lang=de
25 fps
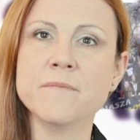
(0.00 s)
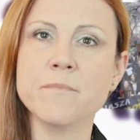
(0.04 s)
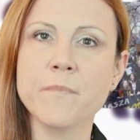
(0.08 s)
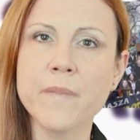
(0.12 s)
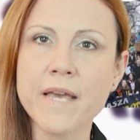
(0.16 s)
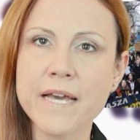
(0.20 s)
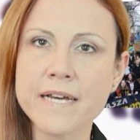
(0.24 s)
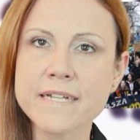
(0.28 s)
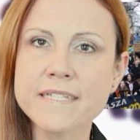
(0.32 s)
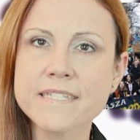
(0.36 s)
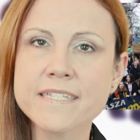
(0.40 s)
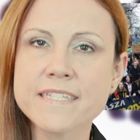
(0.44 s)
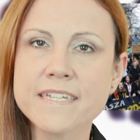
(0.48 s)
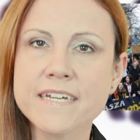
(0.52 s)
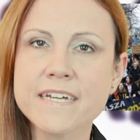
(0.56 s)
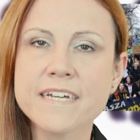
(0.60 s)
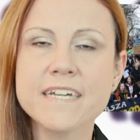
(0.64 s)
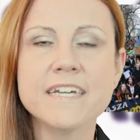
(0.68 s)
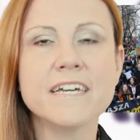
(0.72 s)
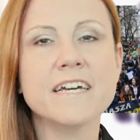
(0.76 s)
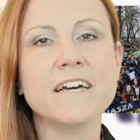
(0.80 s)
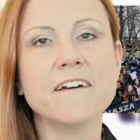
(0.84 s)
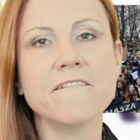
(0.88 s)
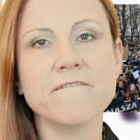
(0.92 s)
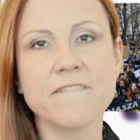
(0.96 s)
März
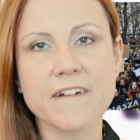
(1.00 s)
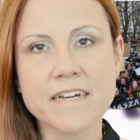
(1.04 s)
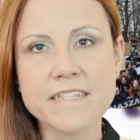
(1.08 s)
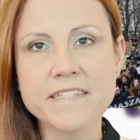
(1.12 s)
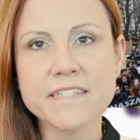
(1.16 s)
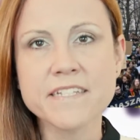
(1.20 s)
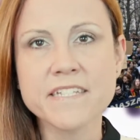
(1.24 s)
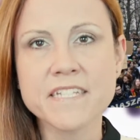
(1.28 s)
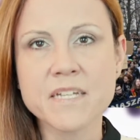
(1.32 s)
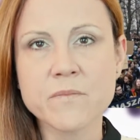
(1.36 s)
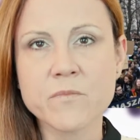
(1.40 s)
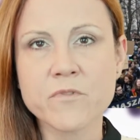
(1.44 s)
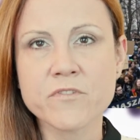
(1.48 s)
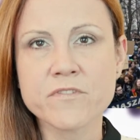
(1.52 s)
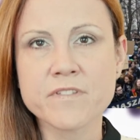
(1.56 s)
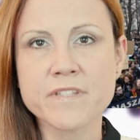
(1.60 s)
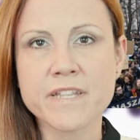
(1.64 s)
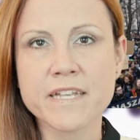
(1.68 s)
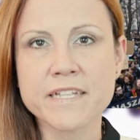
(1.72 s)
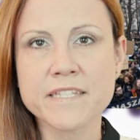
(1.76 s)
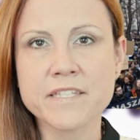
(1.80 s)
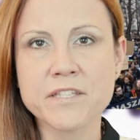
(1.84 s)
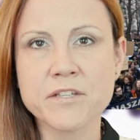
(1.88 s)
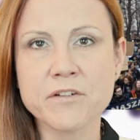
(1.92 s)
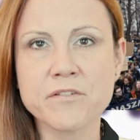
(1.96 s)
fand die
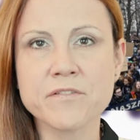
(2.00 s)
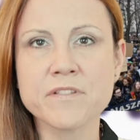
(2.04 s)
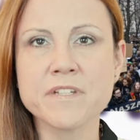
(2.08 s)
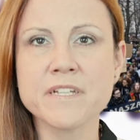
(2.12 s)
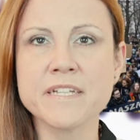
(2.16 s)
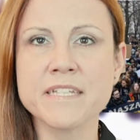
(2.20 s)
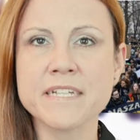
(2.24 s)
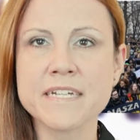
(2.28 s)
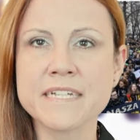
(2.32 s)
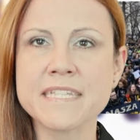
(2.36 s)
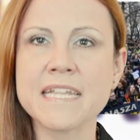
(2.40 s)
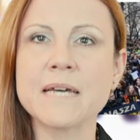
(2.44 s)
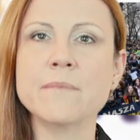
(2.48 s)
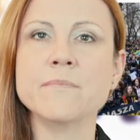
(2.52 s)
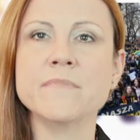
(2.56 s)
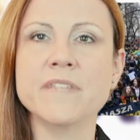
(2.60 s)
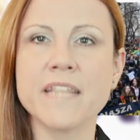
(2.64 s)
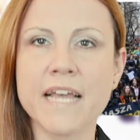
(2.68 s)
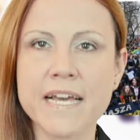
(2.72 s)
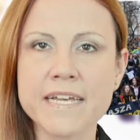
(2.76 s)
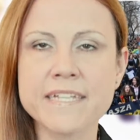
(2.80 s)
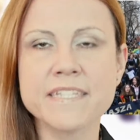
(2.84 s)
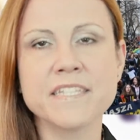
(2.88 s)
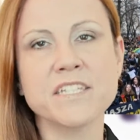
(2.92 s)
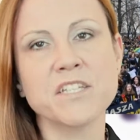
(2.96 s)
Demonstration in knapp
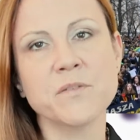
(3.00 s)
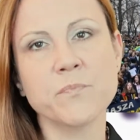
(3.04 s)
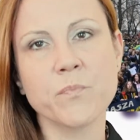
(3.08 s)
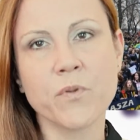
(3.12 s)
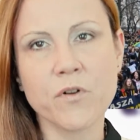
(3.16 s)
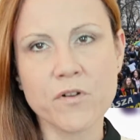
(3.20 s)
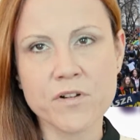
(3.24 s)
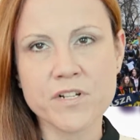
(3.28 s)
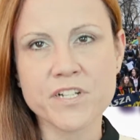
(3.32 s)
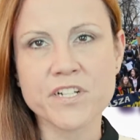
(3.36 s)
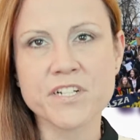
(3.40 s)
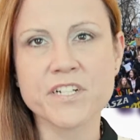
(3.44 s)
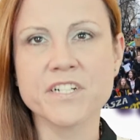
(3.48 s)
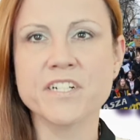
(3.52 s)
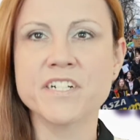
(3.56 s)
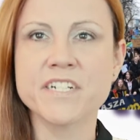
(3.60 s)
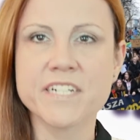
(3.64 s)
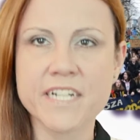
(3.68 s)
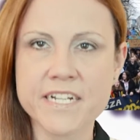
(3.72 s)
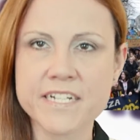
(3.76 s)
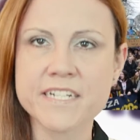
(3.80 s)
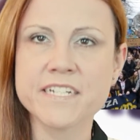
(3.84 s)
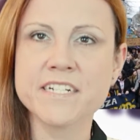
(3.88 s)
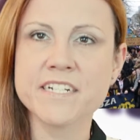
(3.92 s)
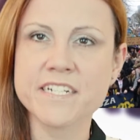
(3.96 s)
30 polnischen
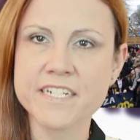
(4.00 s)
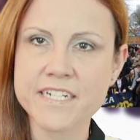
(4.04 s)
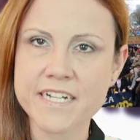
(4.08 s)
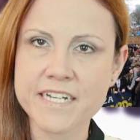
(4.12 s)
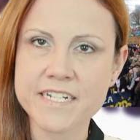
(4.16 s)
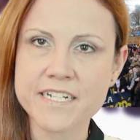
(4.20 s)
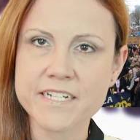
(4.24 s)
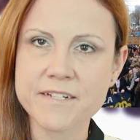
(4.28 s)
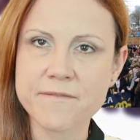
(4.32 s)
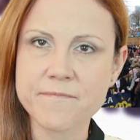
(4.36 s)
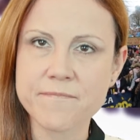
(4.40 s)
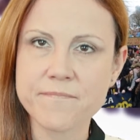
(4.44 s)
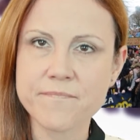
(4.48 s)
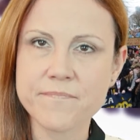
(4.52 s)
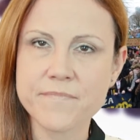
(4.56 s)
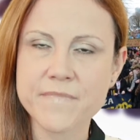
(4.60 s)
Städten statt.